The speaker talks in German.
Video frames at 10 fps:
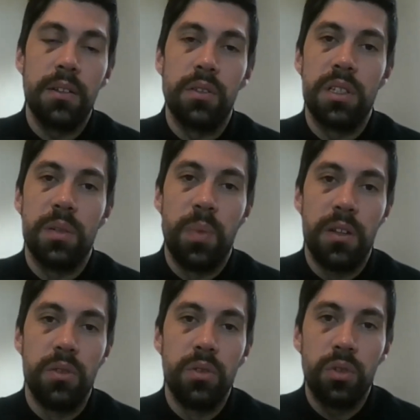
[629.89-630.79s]
solche
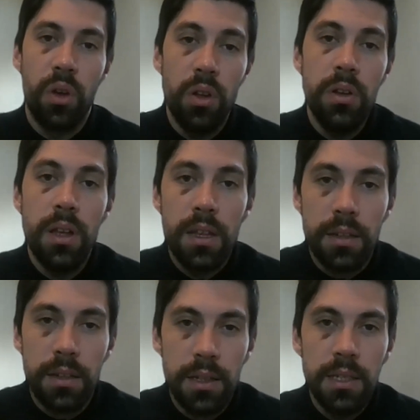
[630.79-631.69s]
Personen können
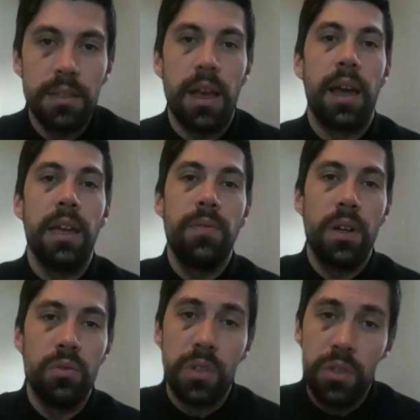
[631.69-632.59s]
nicht
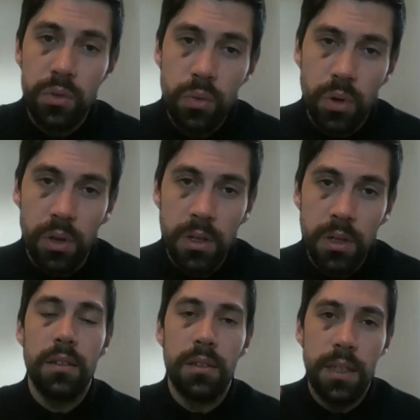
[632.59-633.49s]
einfach nur zuhören,
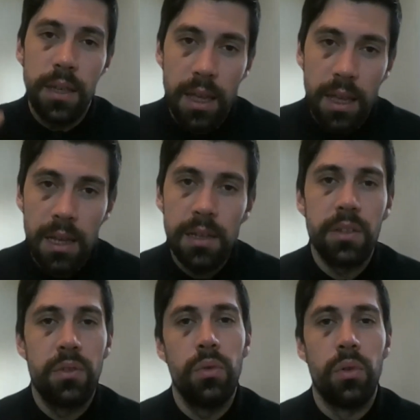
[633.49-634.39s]
dir ehrlich
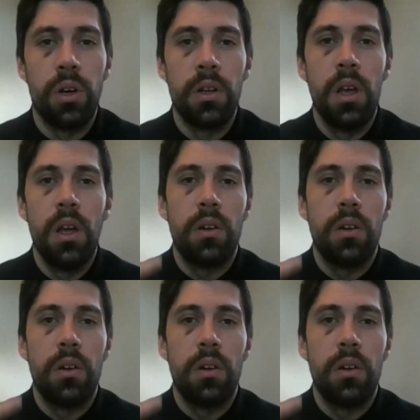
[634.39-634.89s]
zuhören,